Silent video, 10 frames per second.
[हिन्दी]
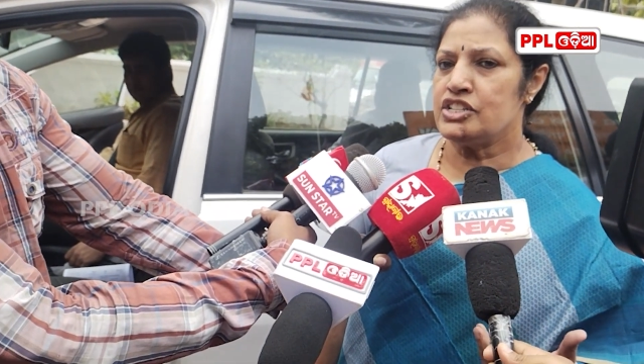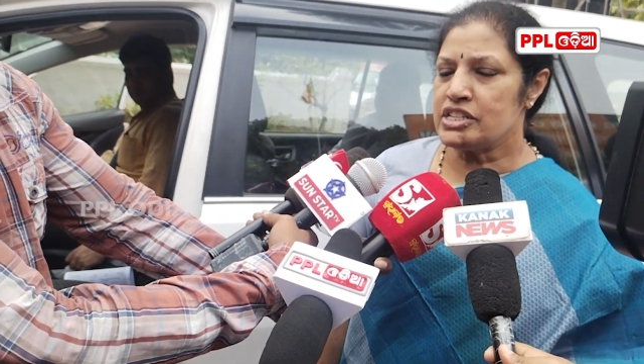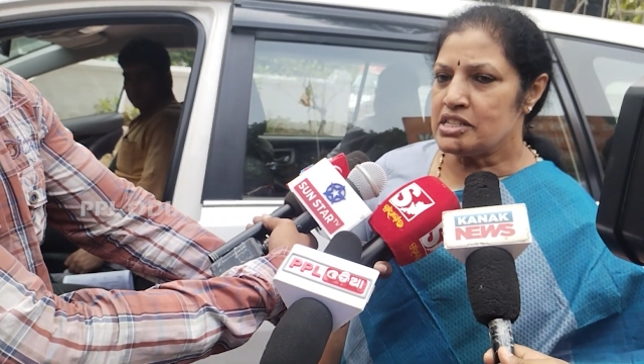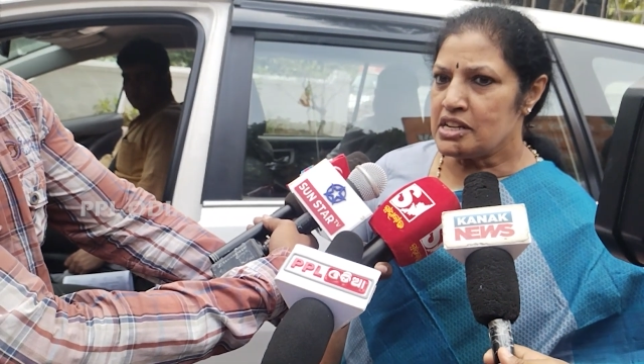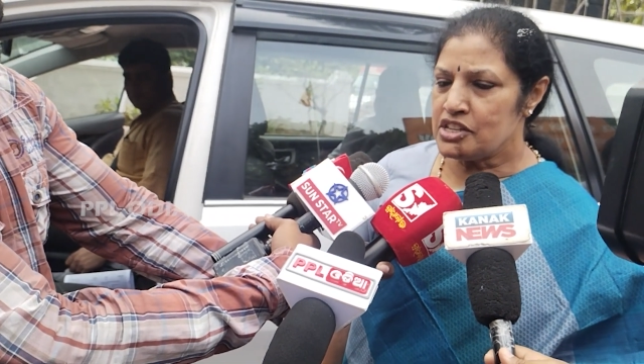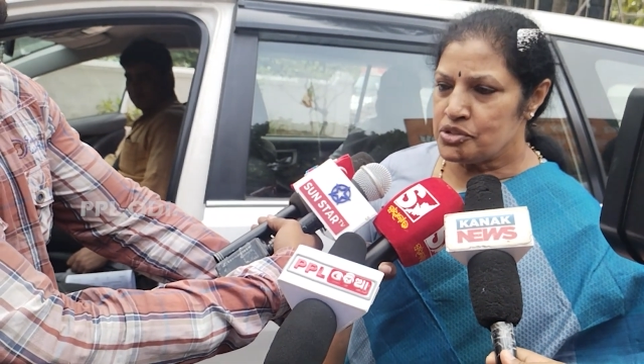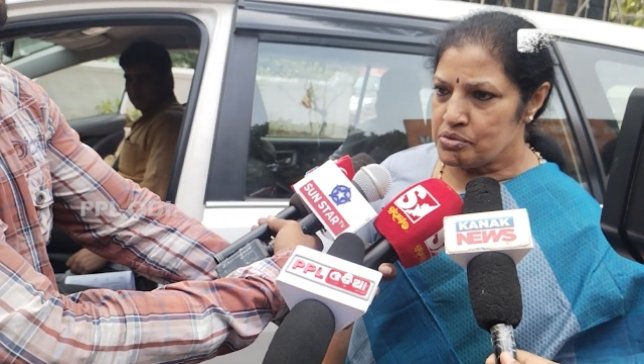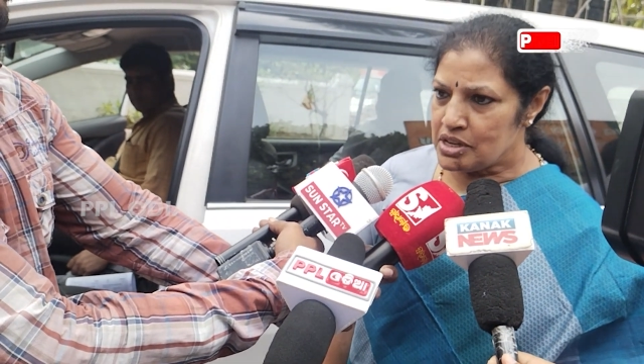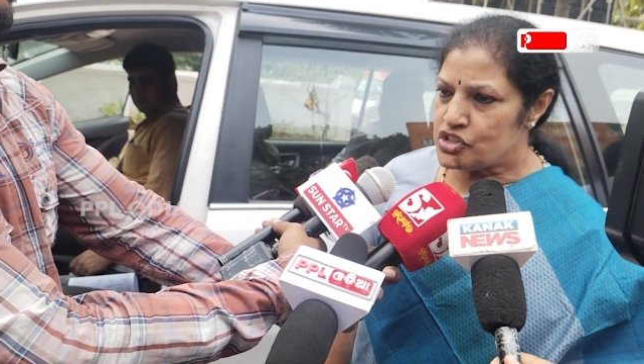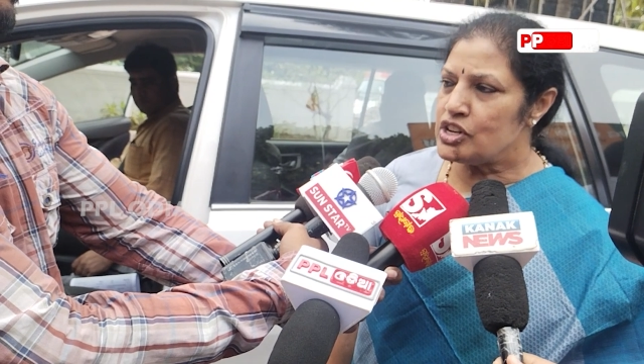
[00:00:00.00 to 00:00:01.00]
जिस तरह
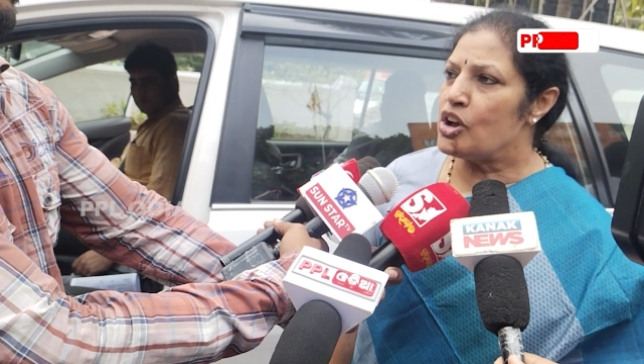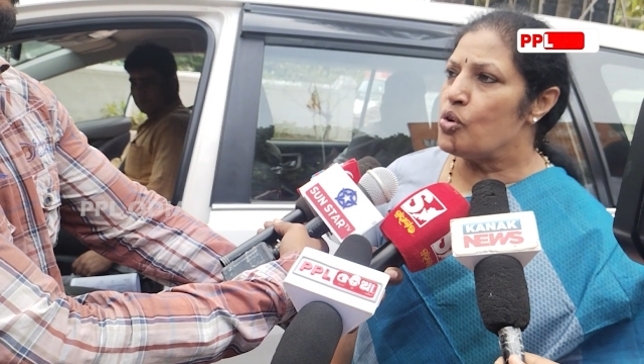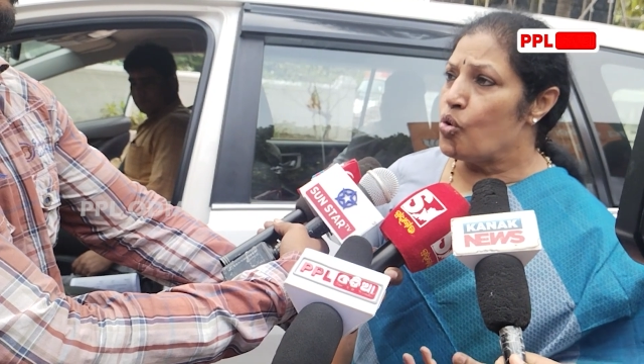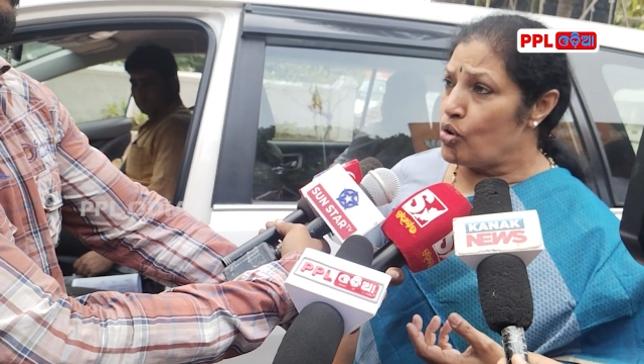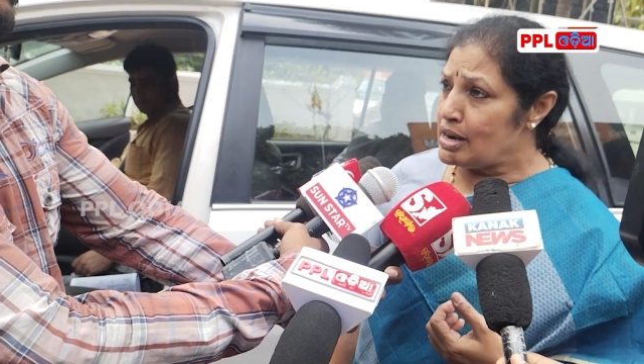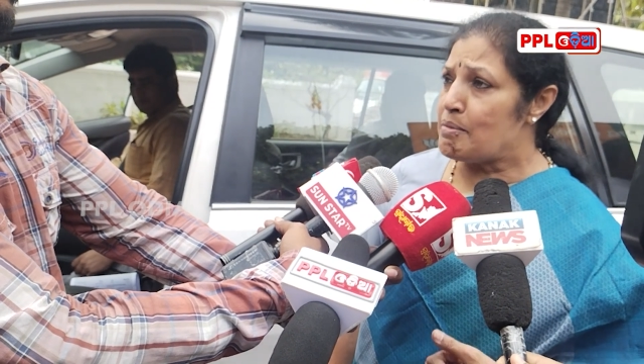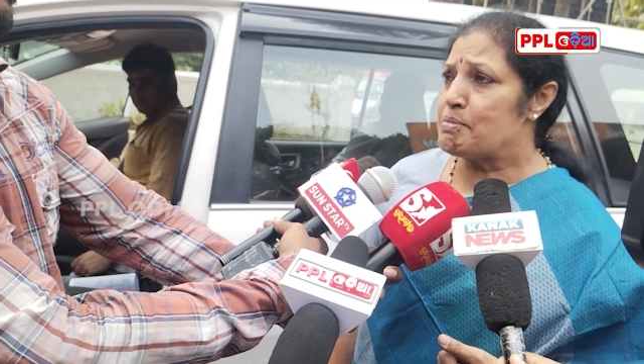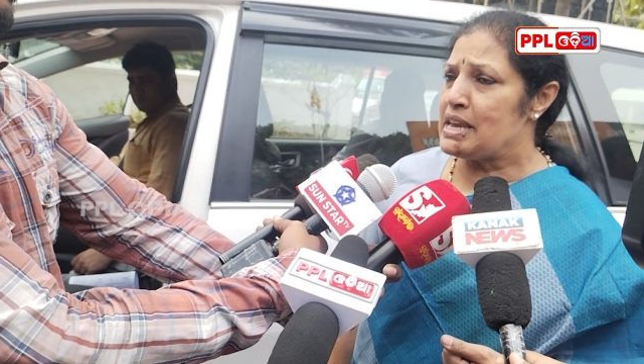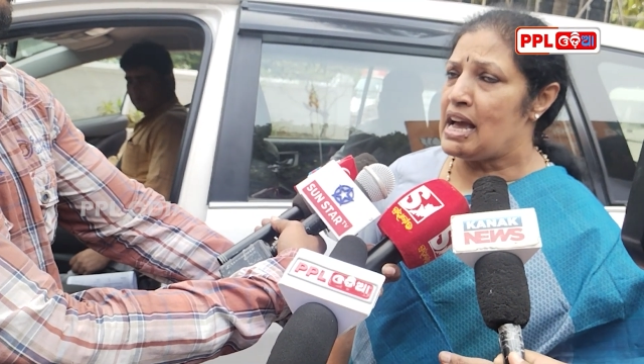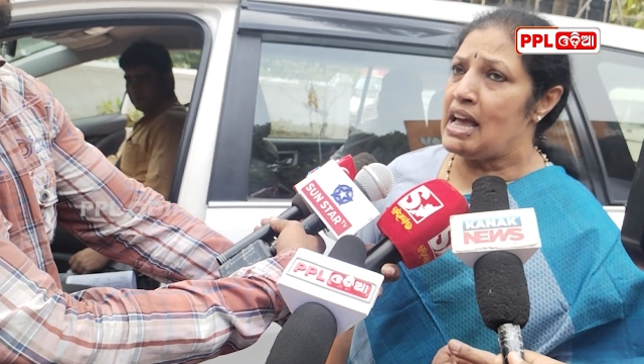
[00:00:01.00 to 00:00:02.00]
सूरज ने ओनअप
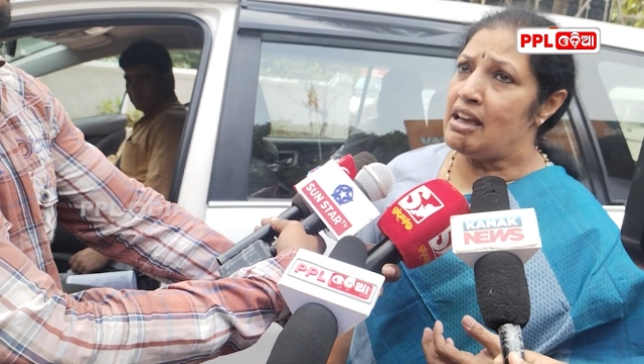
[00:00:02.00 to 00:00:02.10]
किया